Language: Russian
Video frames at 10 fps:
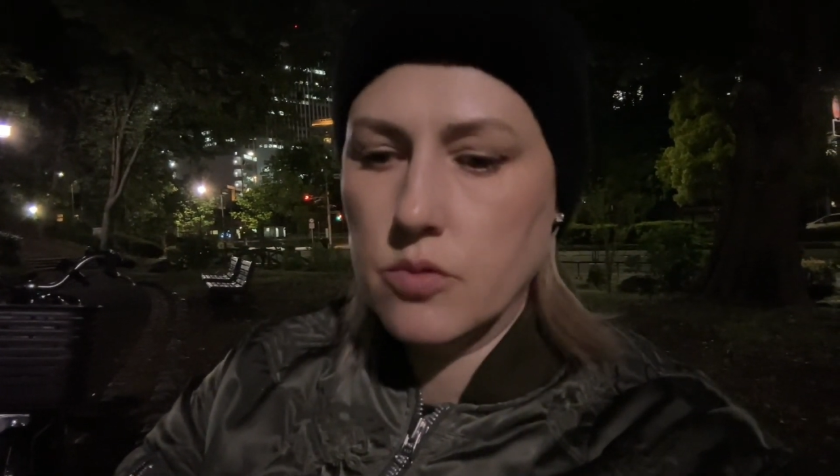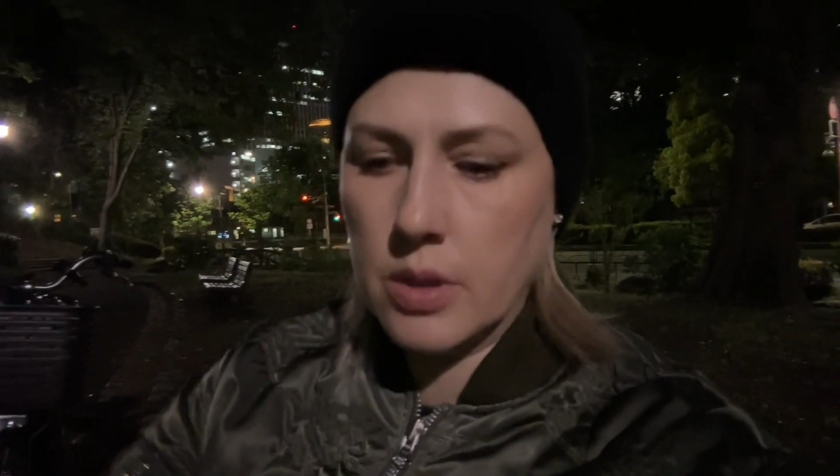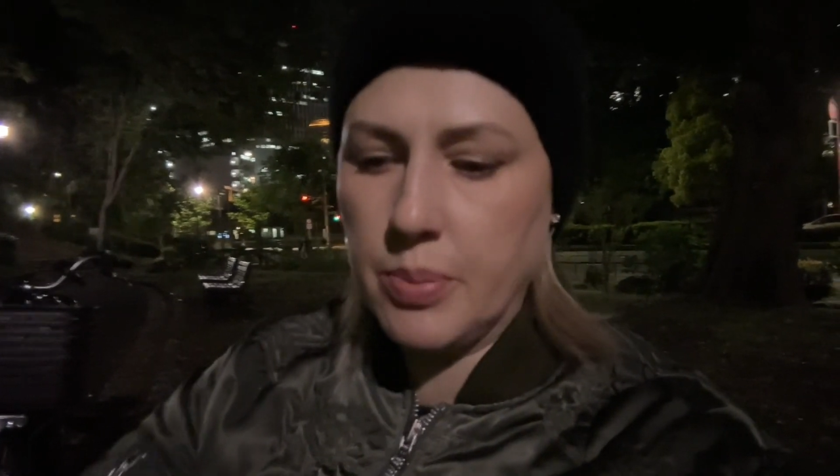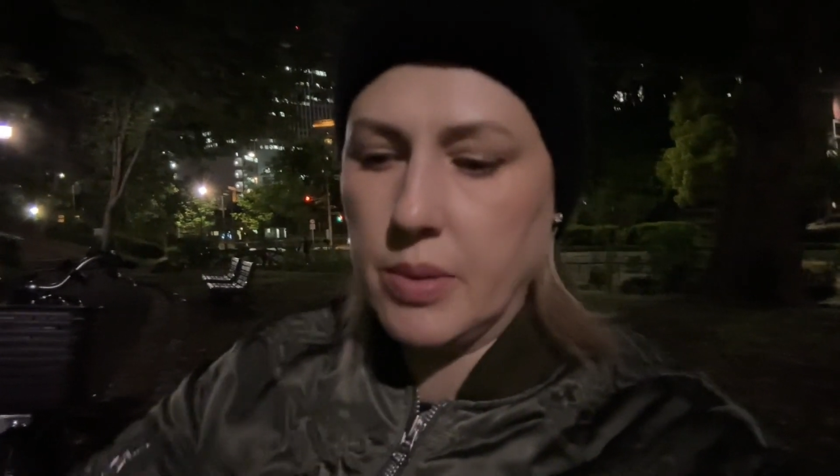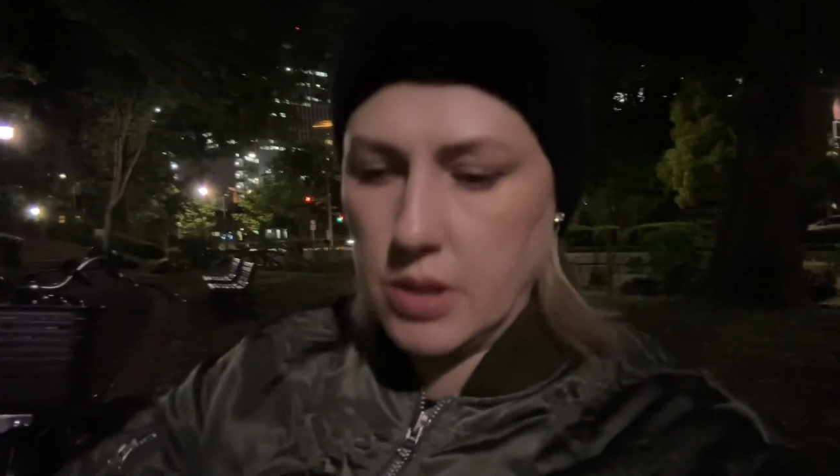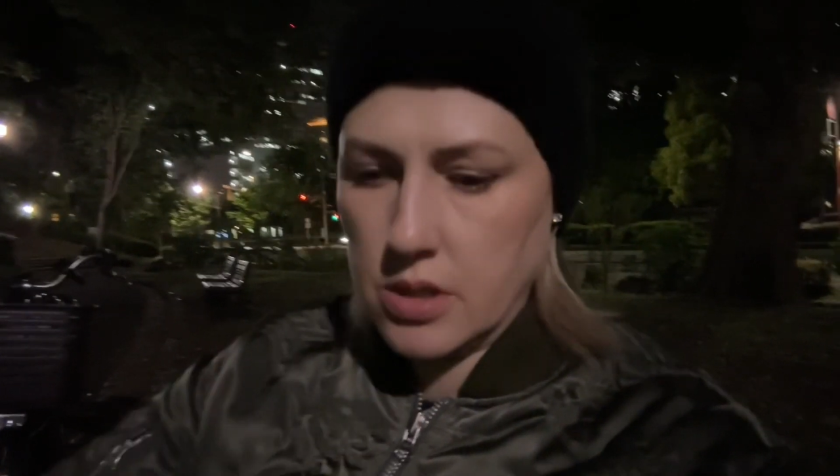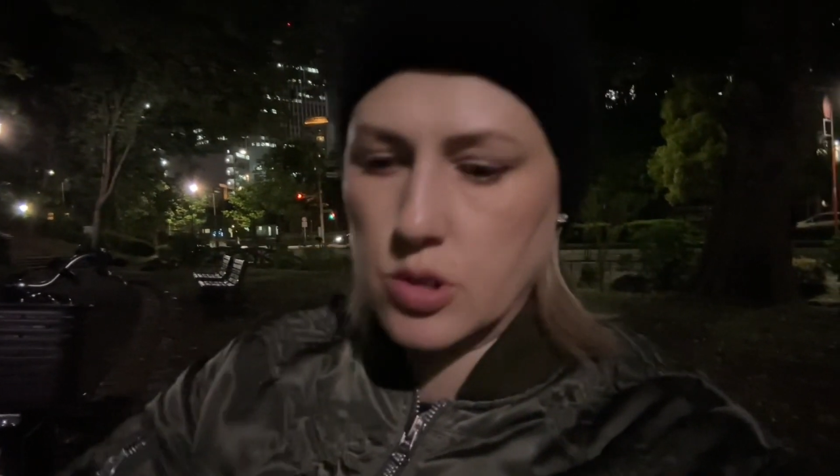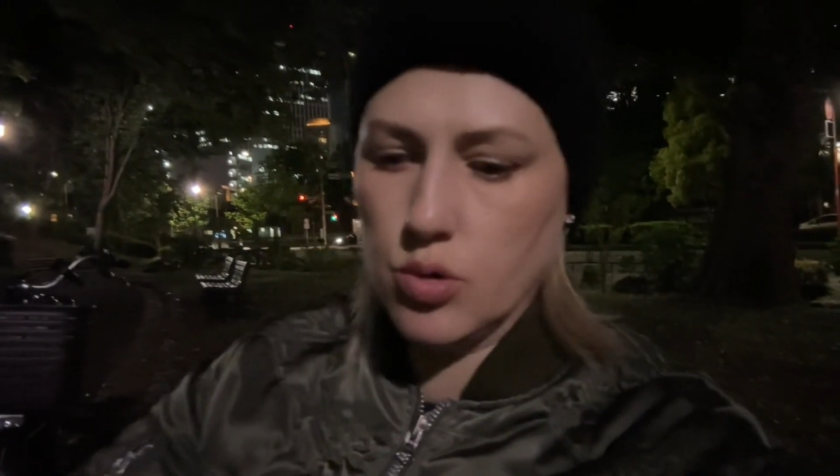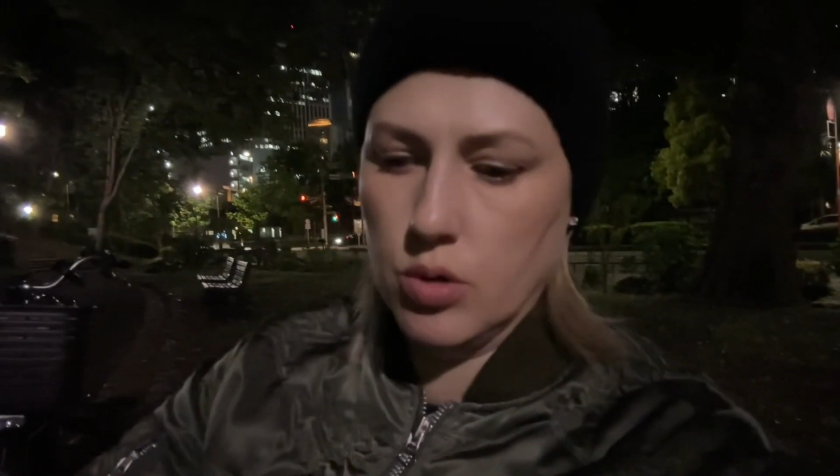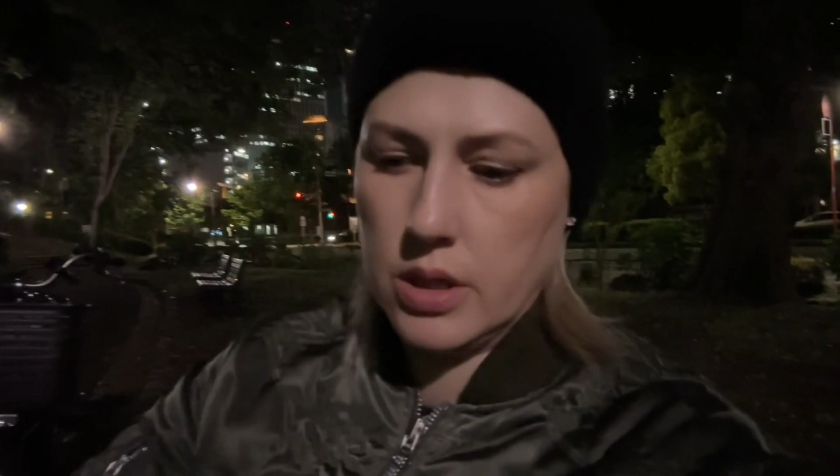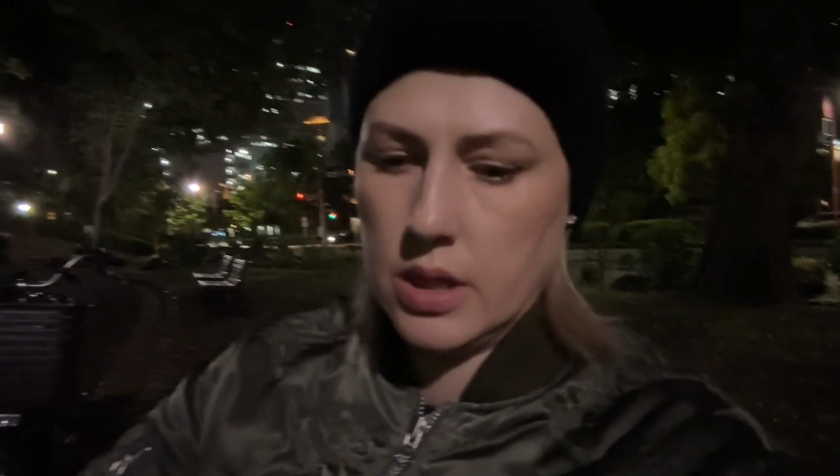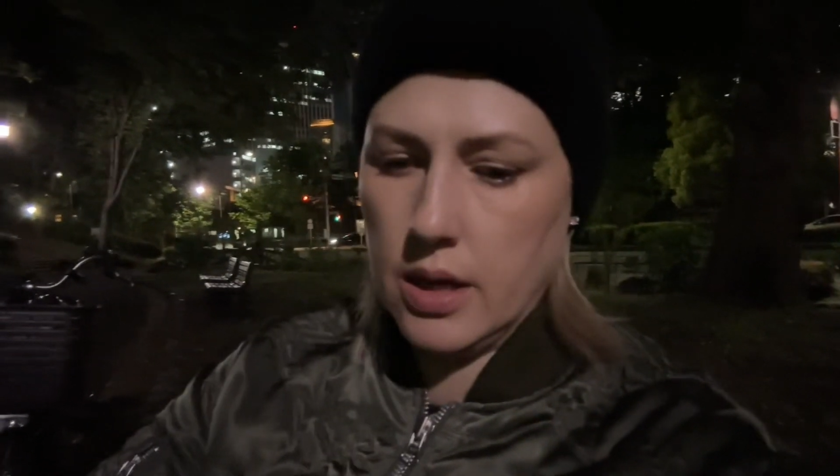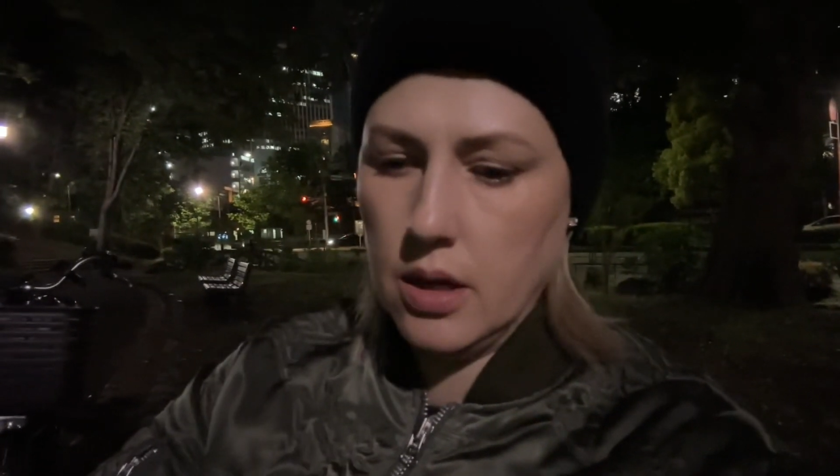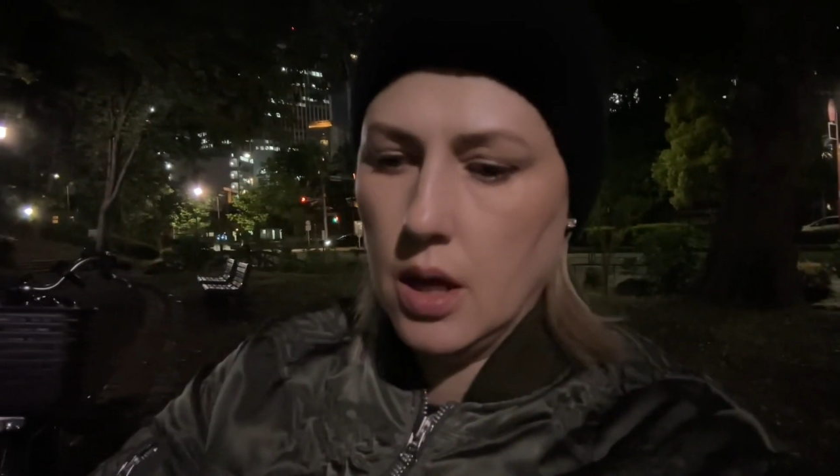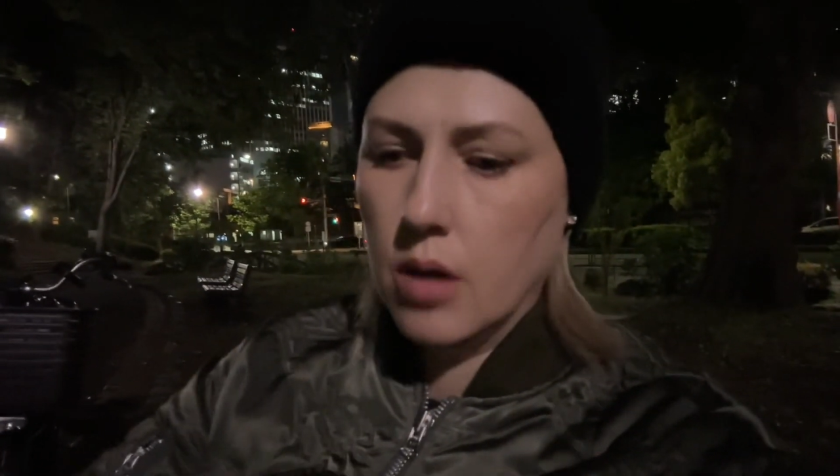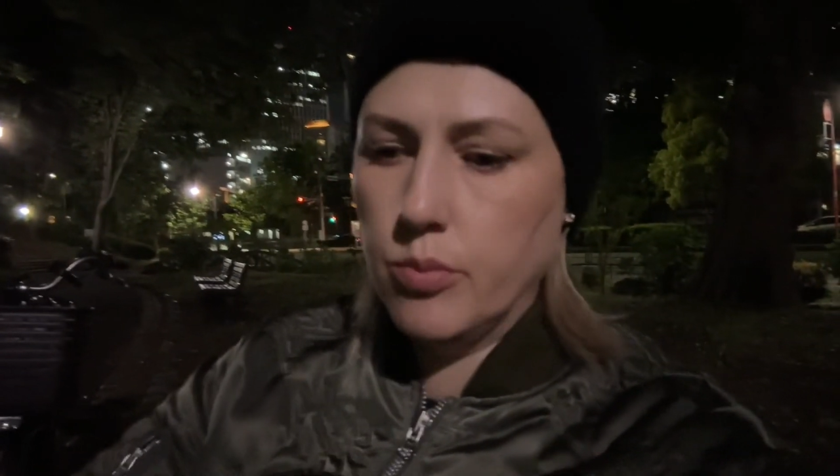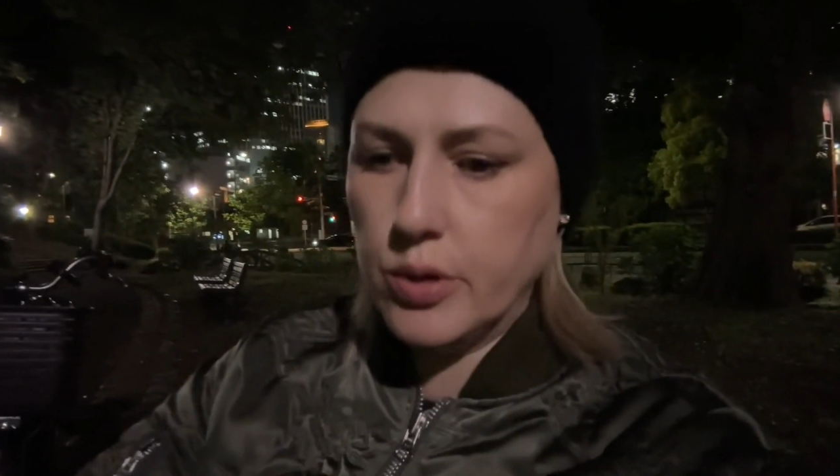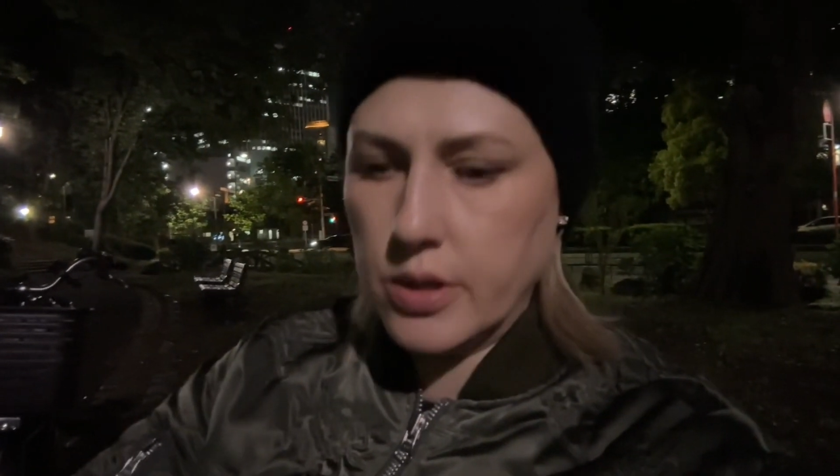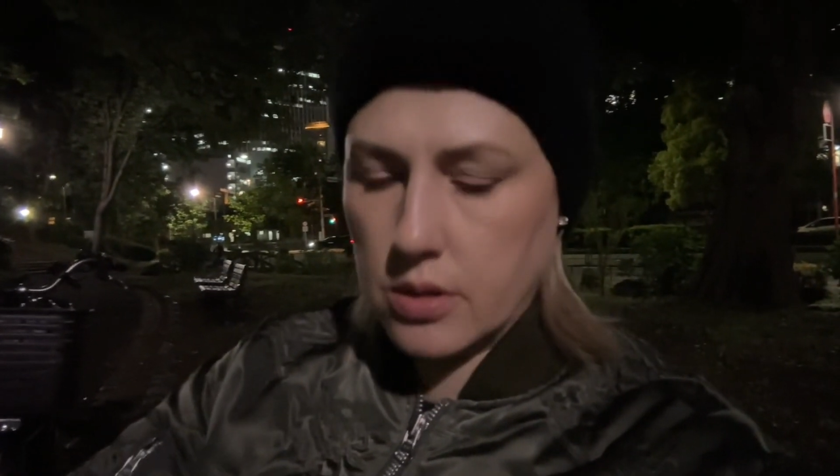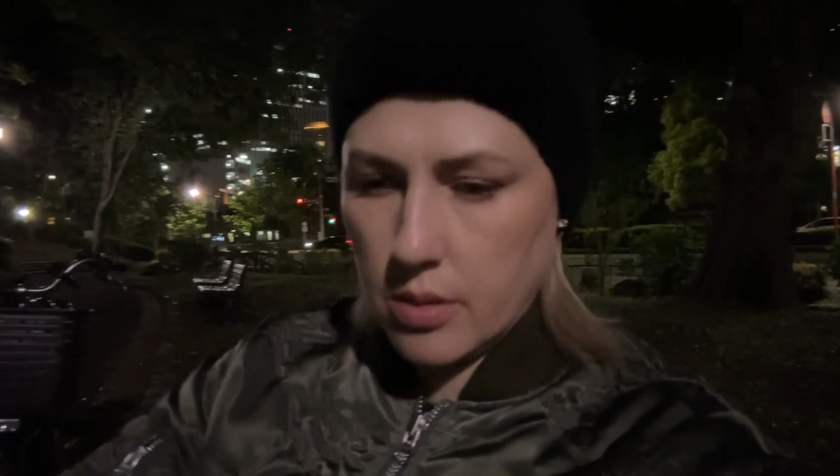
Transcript: на примере соли, да, будет